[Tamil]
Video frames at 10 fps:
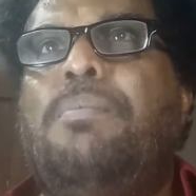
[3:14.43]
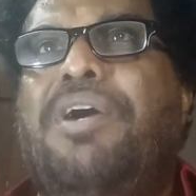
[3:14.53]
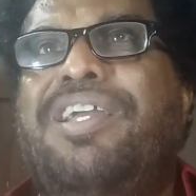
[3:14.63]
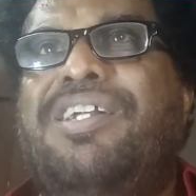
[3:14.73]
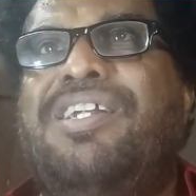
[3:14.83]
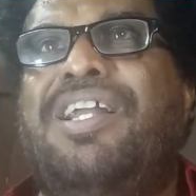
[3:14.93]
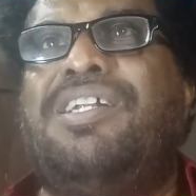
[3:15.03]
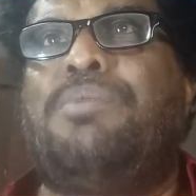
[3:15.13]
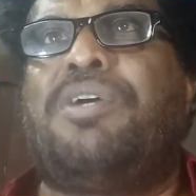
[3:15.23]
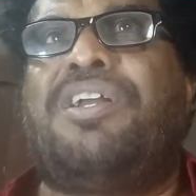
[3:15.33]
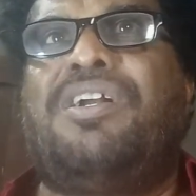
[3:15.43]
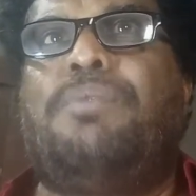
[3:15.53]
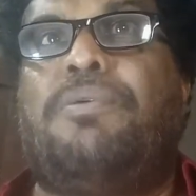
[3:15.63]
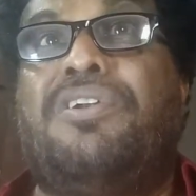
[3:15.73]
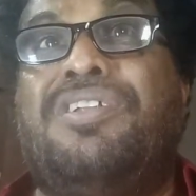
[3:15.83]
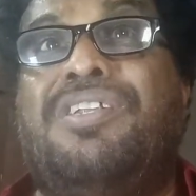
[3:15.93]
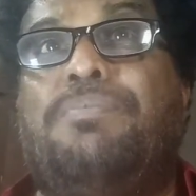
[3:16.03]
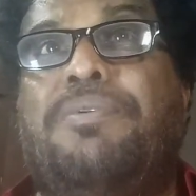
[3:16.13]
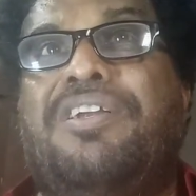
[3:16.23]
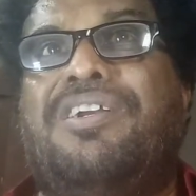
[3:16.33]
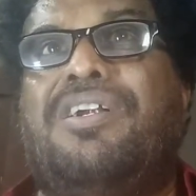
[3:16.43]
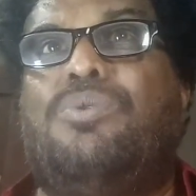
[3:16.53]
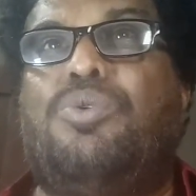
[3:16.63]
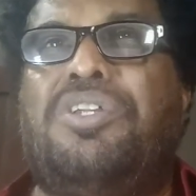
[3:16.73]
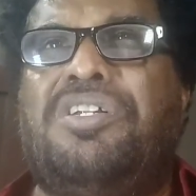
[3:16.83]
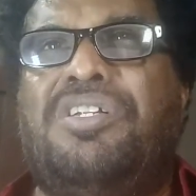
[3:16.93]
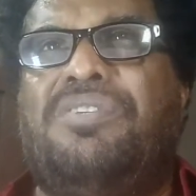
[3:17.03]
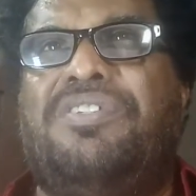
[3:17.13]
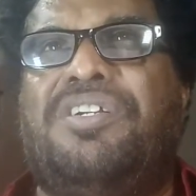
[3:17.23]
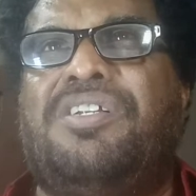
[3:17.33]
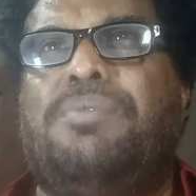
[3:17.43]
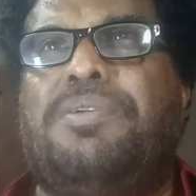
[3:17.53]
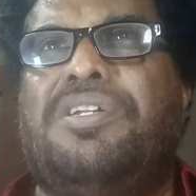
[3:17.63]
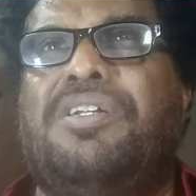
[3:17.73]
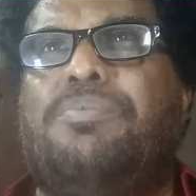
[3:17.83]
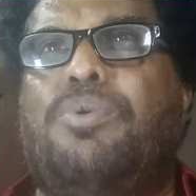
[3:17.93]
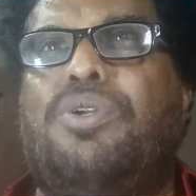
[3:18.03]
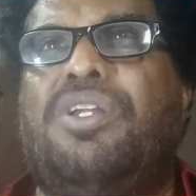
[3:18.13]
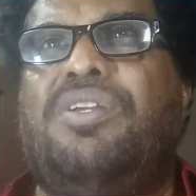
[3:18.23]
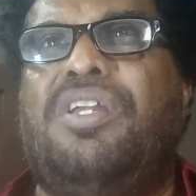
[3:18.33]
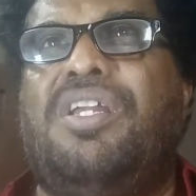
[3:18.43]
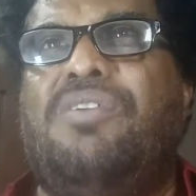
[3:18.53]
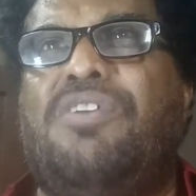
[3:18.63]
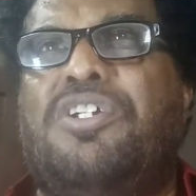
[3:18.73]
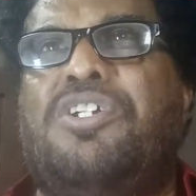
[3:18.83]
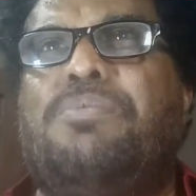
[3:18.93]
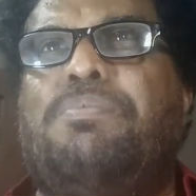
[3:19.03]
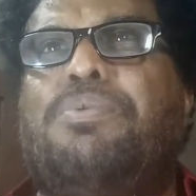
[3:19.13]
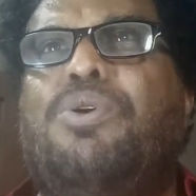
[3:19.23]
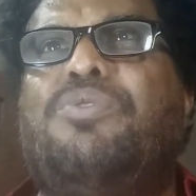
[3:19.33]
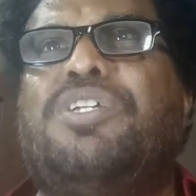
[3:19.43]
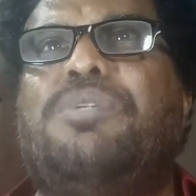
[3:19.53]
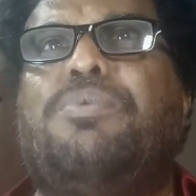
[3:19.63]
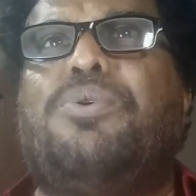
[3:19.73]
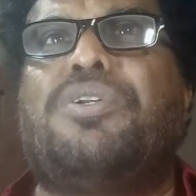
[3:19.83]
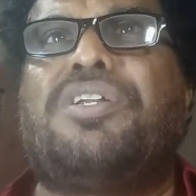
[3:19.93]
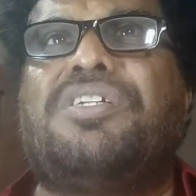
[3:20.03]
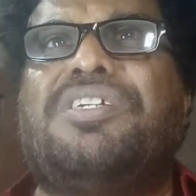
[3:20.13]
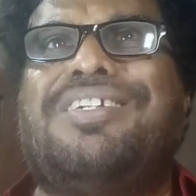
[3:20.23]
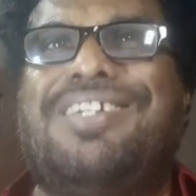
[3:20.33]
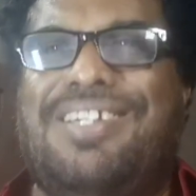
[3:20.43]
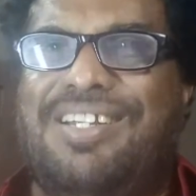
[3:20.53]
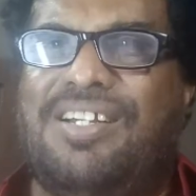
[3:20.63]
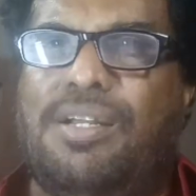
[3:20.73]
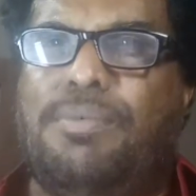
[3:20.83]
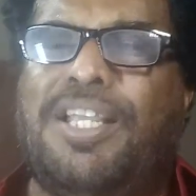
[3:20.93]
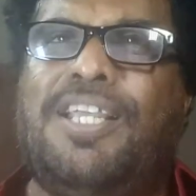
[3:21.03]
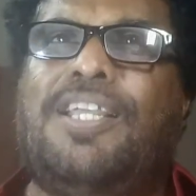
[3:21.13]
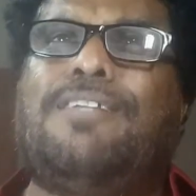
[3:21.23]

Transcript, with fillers: பயன் நிறைந்த மரங்கள் பழுத்த பழங்கள் உதிர்ந்து விழுந்த பின் பொலி வற்று போவது போன்றது இளமை